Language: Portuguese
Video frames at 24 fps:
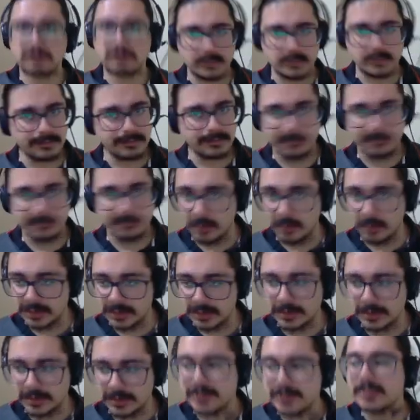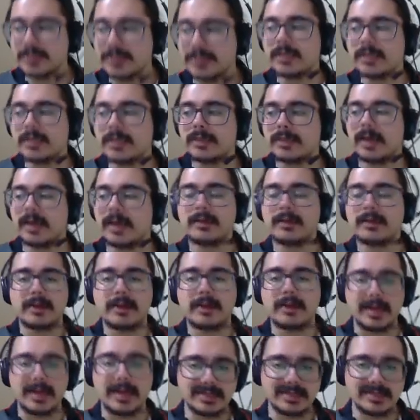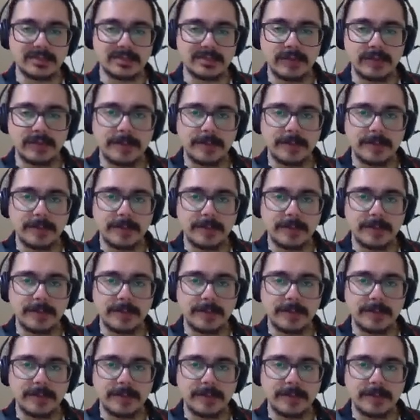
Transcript: Boa sorte. Tá? A questão é